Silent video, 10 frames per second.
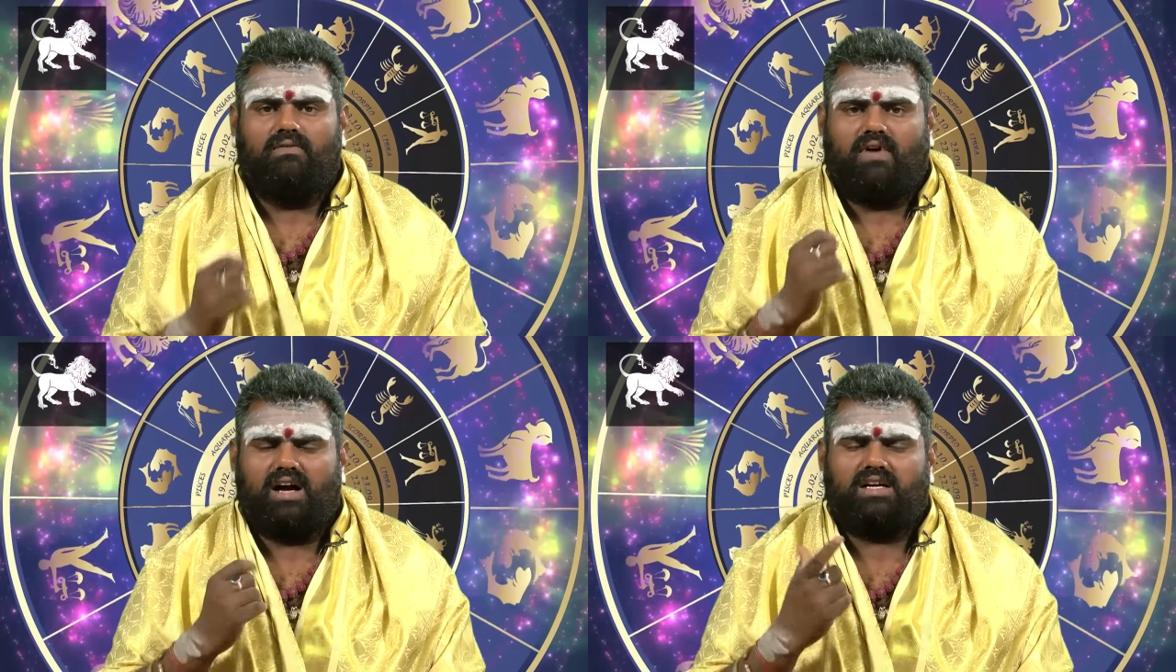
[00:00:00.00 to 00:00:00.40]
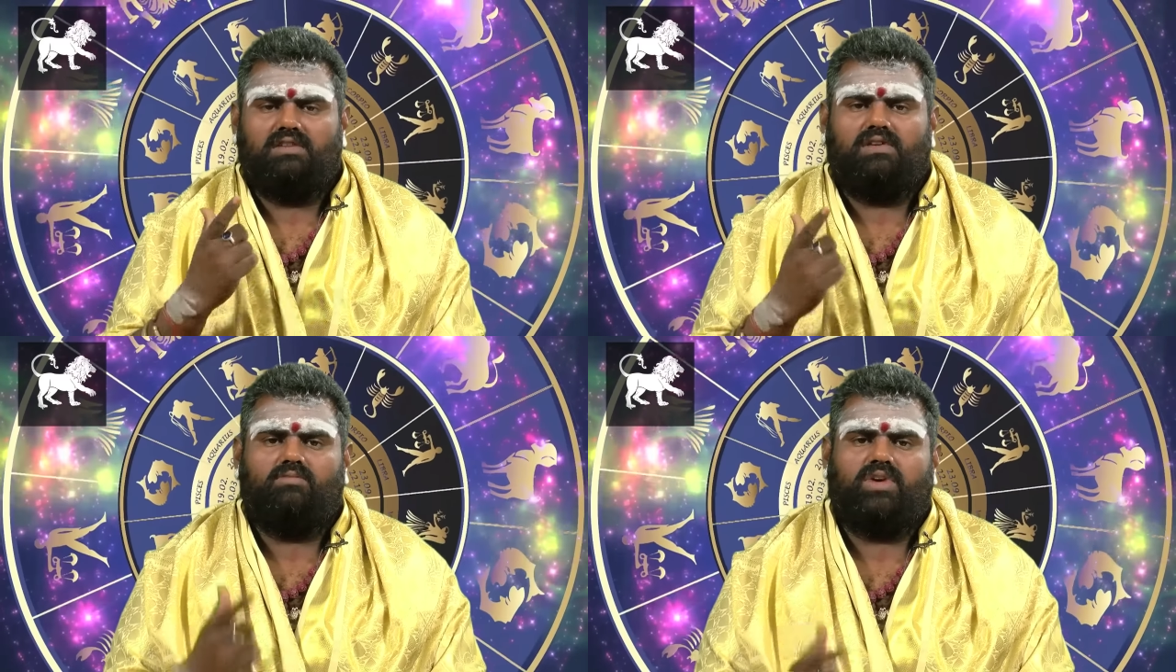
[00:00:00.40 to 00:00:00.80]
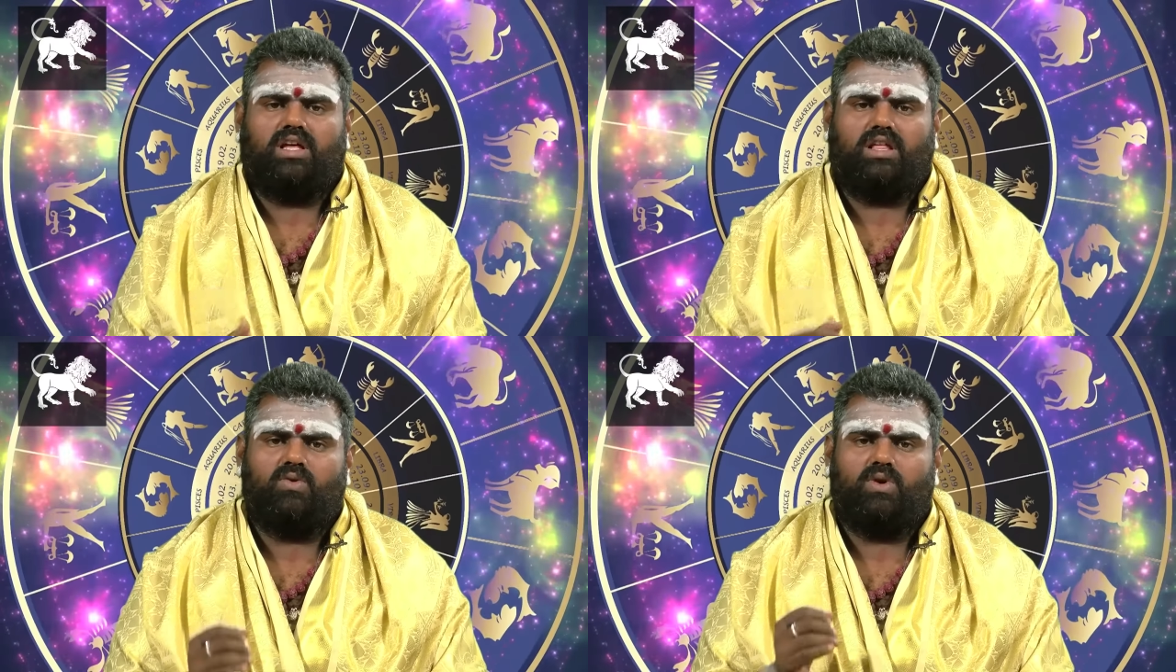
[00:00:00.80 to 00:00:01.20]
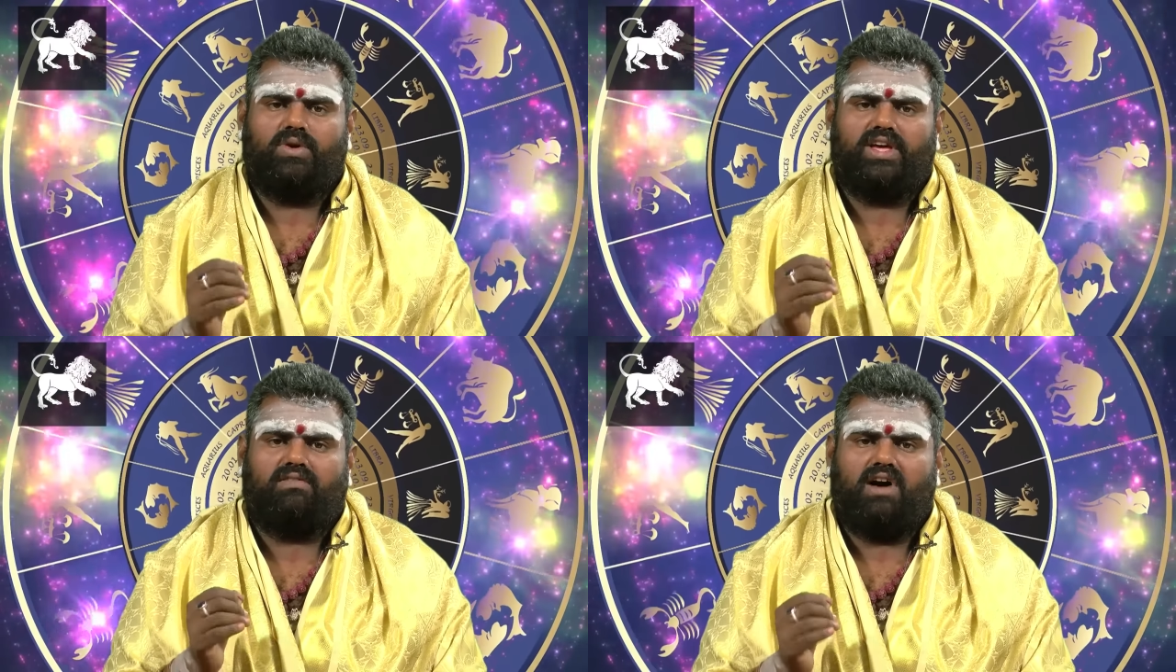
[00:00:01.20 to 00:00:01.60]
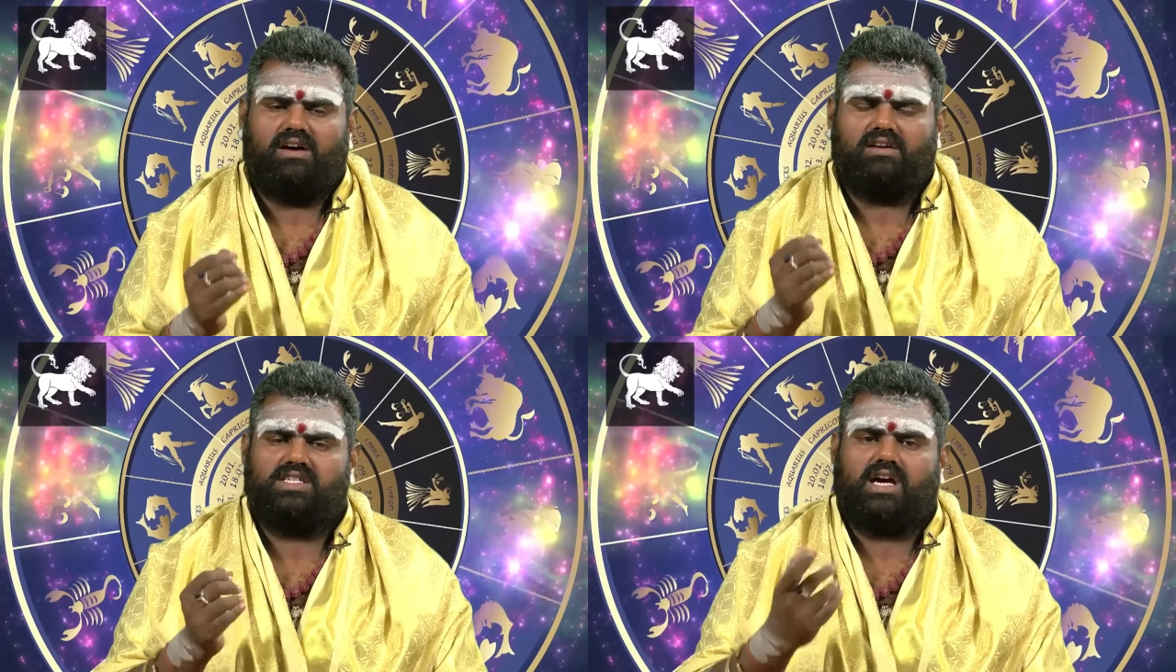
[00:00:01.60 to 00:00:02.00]
வாக்கு வன்மை அதாவது உங்களுடைய
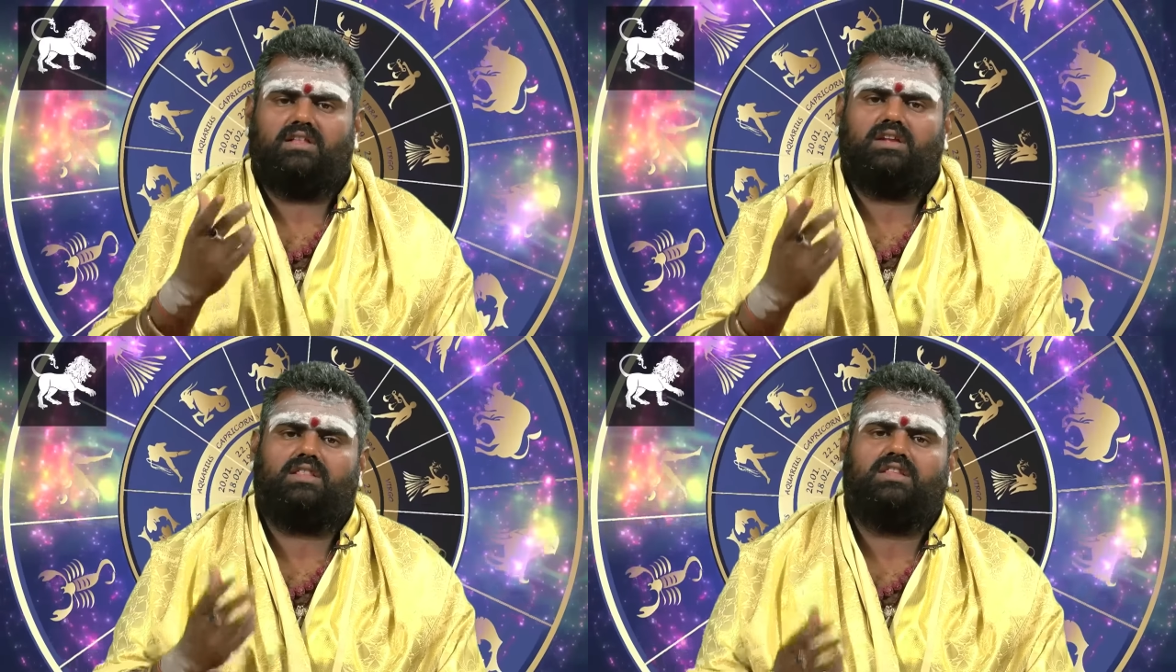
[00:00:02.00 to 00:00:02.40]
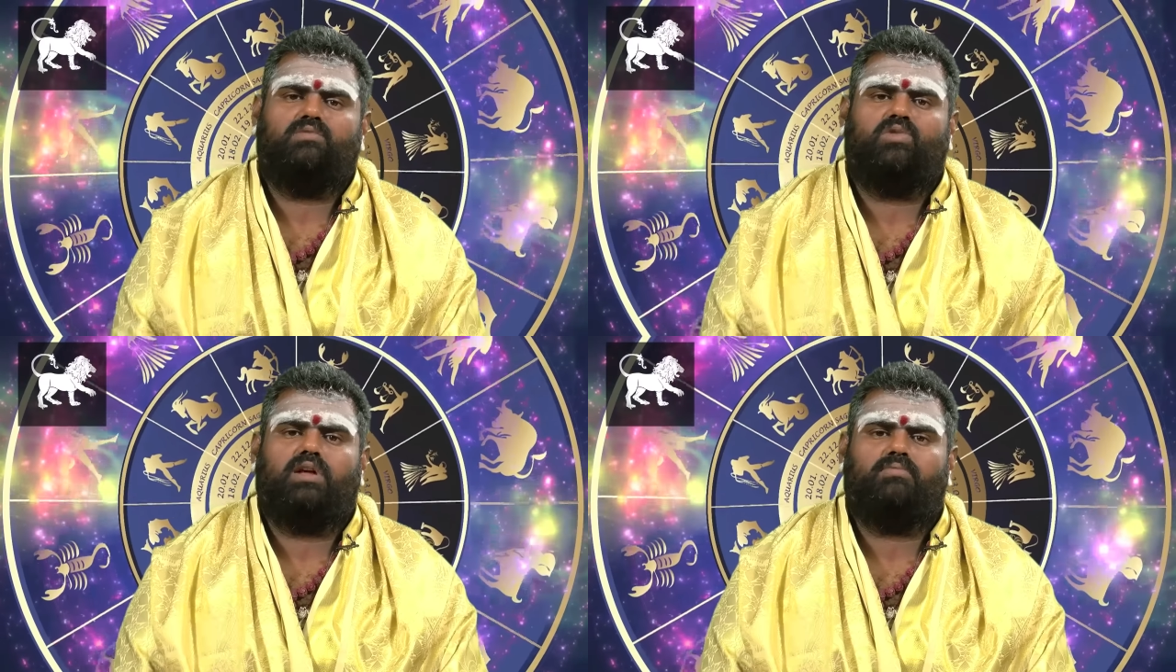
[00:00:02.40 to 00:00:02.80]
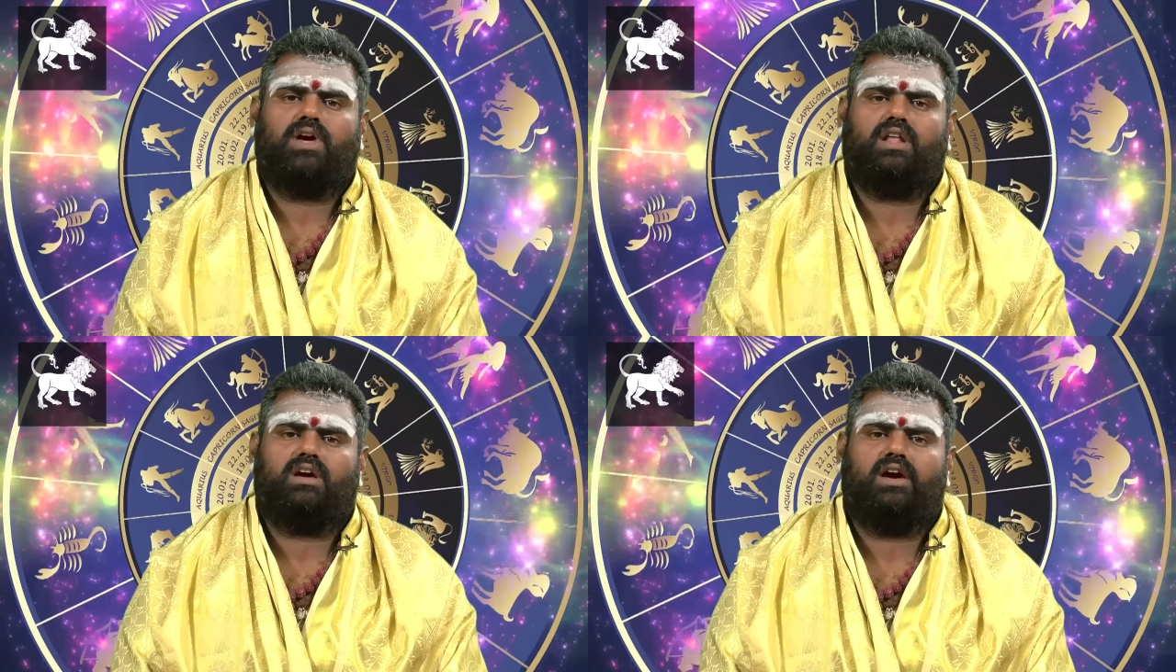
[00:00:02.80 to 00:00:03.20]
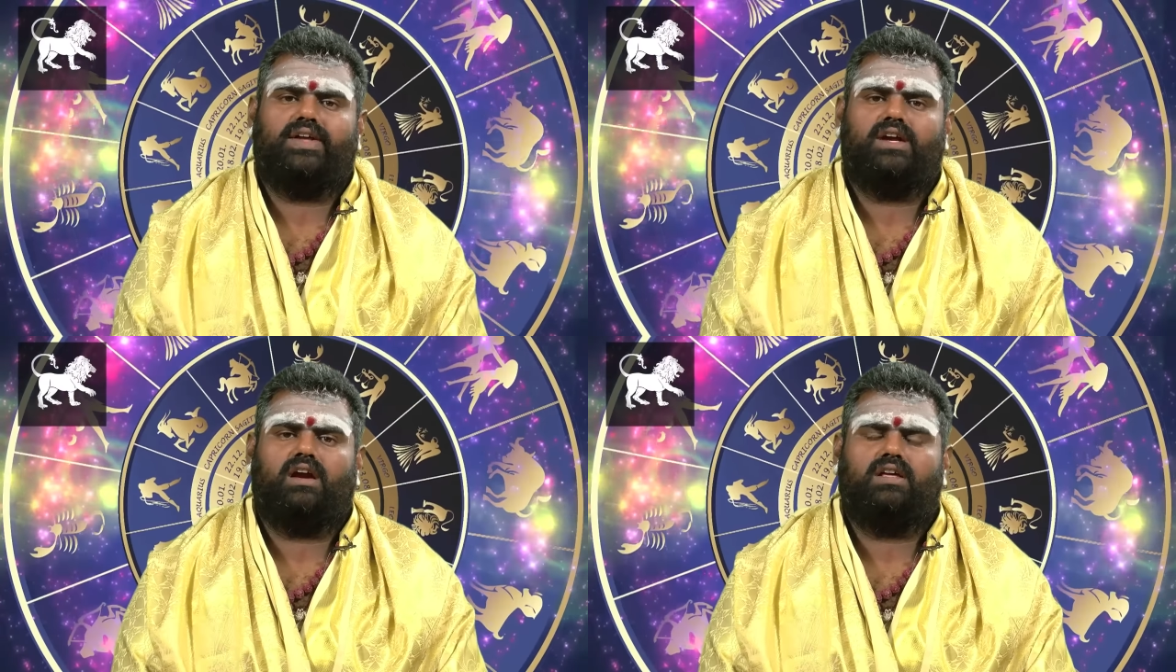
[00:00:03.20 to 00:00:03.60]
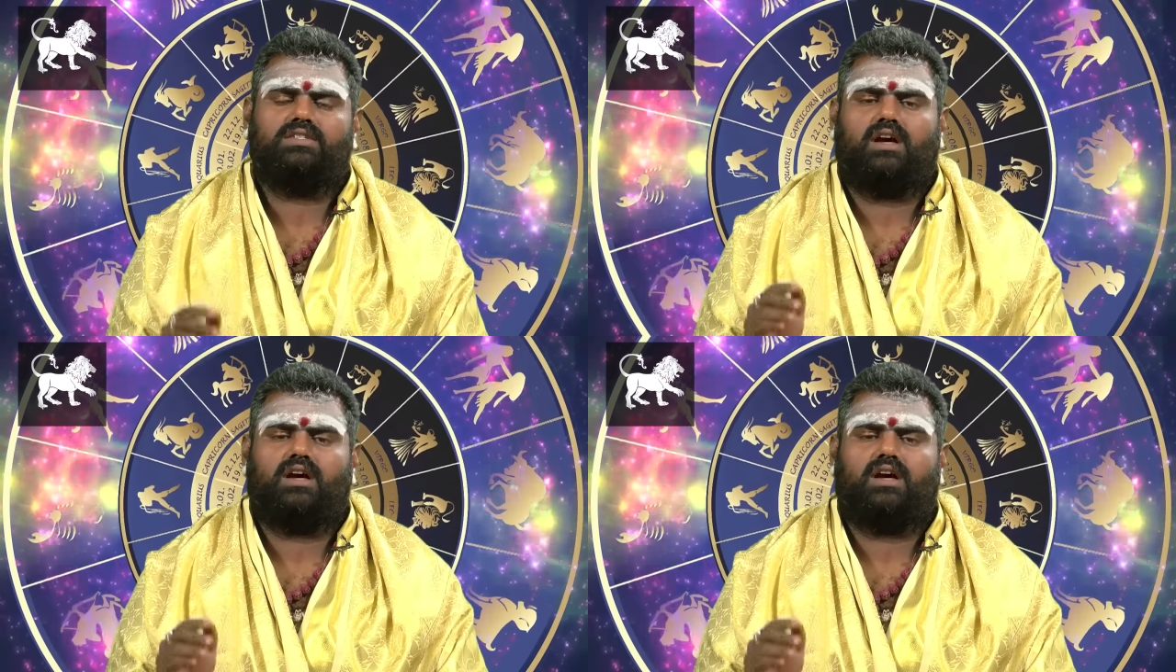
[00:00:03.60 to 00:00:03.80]
வாக்கு சாதுரத்தின் மூலம் பல காரியங்களை